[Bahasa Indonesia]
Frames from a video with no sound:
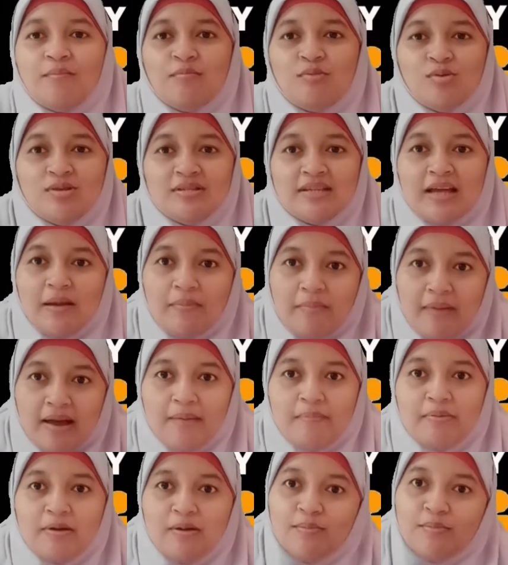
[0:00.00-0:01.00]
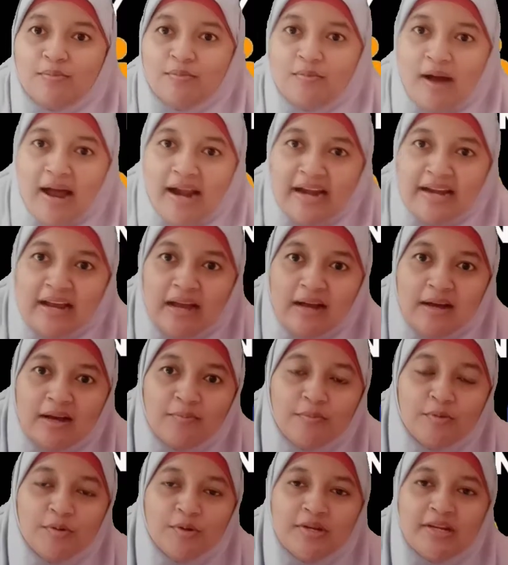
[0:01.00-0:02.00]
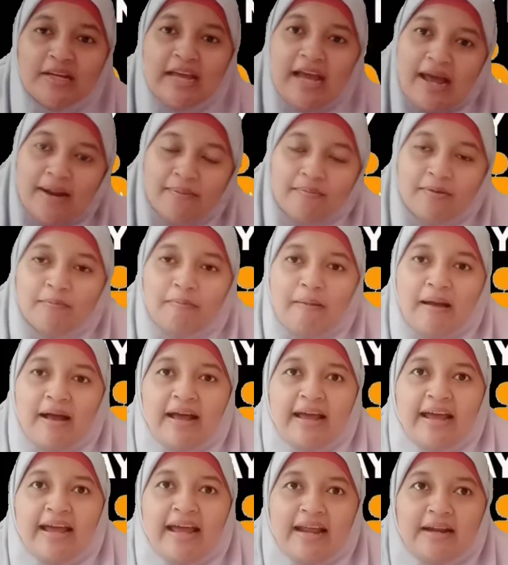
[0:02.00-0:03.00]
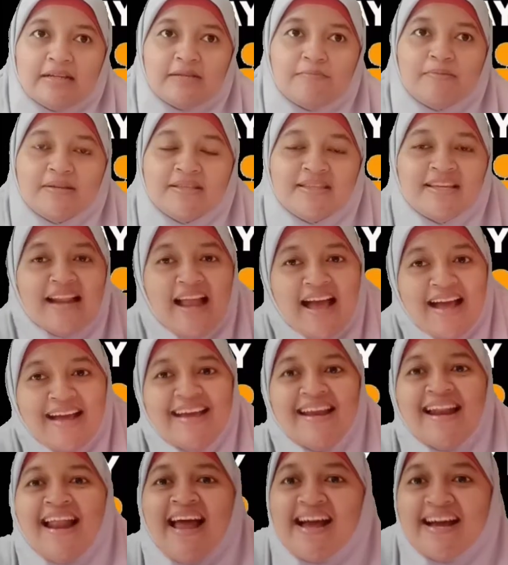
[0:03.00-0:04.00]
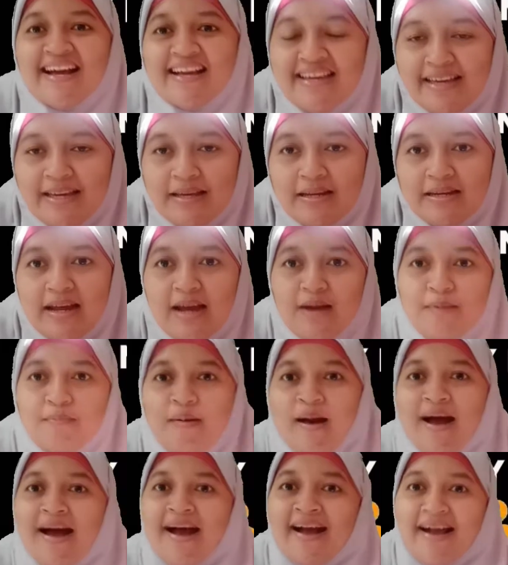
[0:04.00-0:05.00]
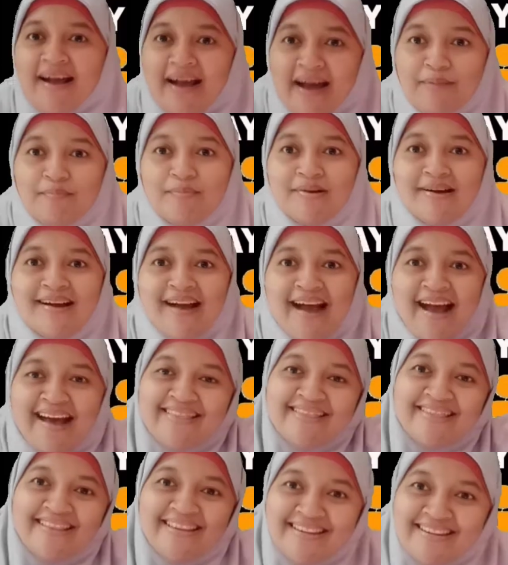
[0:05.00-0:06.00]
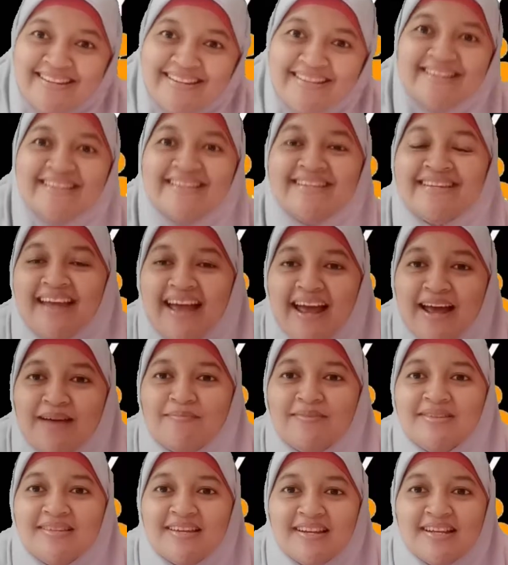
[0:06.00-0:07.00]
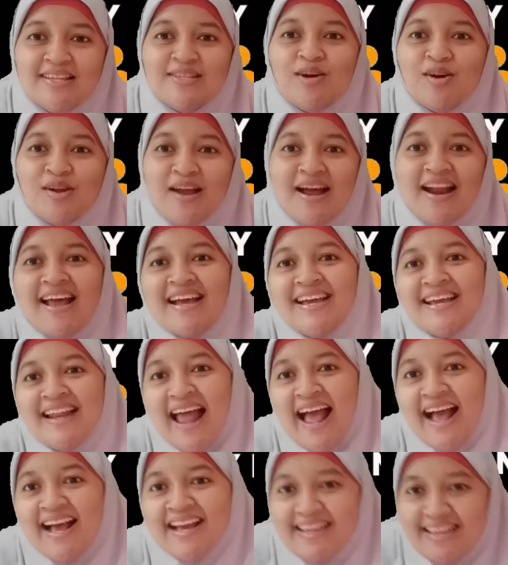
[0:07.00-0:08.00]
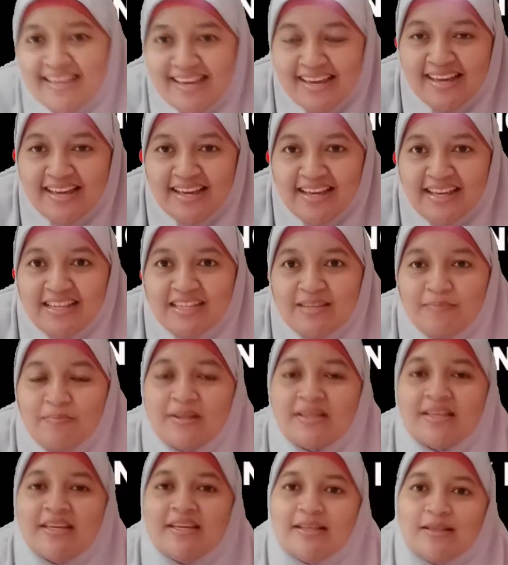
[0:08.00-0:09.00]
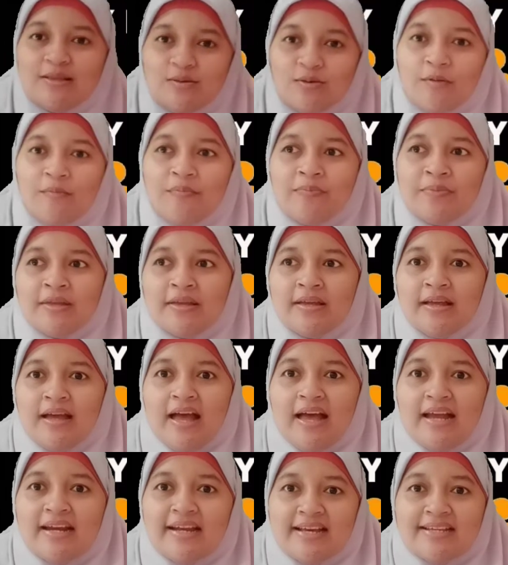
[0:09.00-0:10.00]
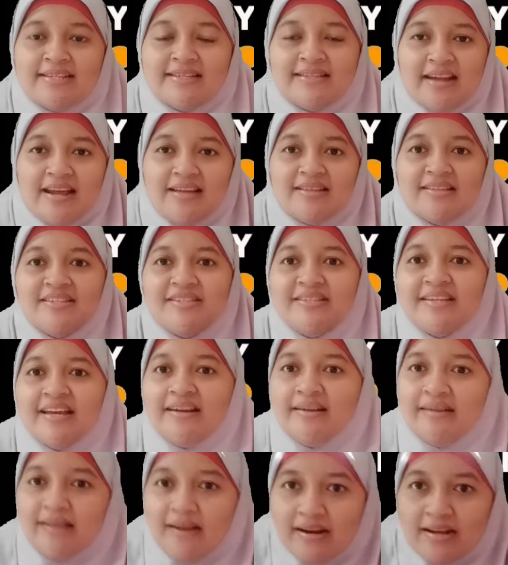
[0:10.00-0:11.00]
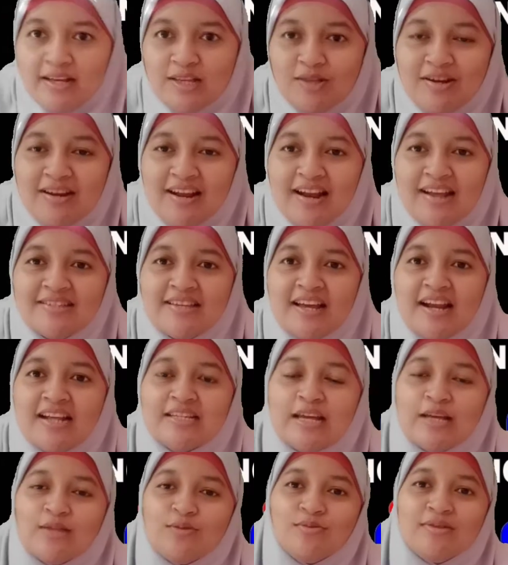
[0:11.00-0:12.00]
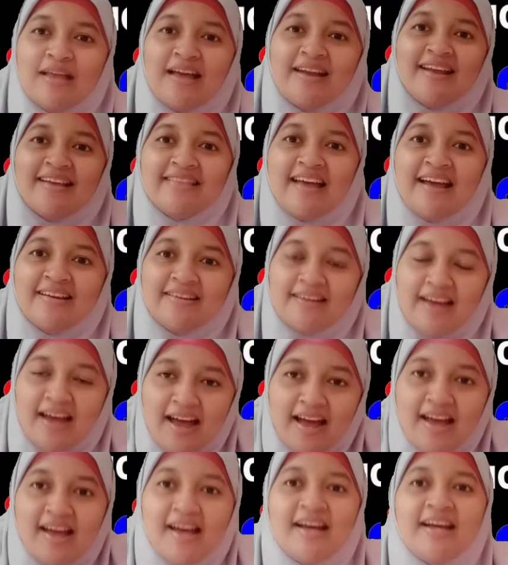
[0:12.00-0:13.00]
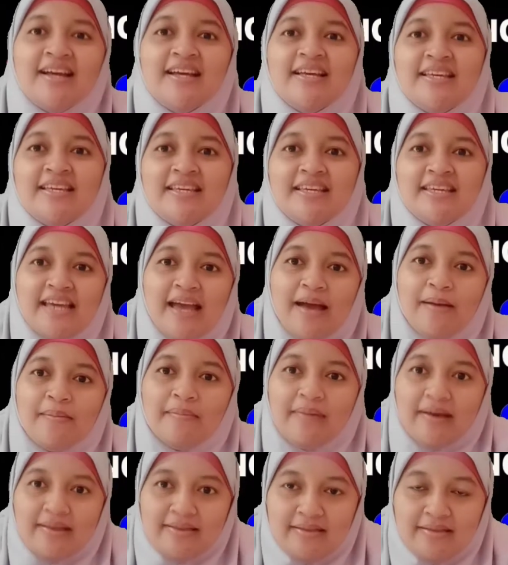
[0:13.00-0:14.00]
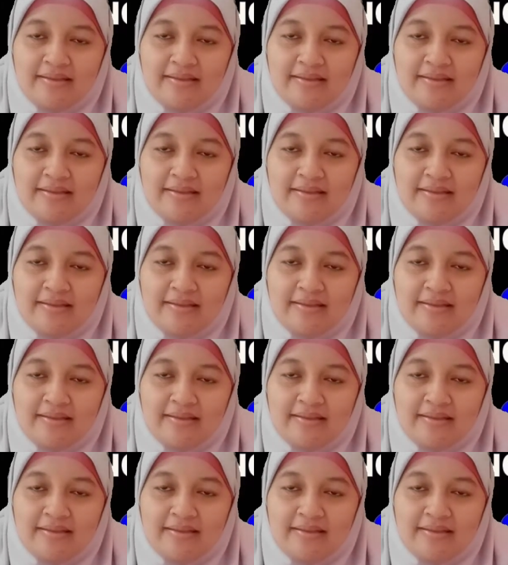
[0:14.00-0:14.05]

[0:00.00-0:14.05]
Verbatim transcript: pun sama perempuan yang kemudian berpakaian seperti laki-laki dan bahkan mengganti dirinya menjadi seorang laki-laki seperti itu alias transgender itu adalah salah satu tanda-tanda kiamat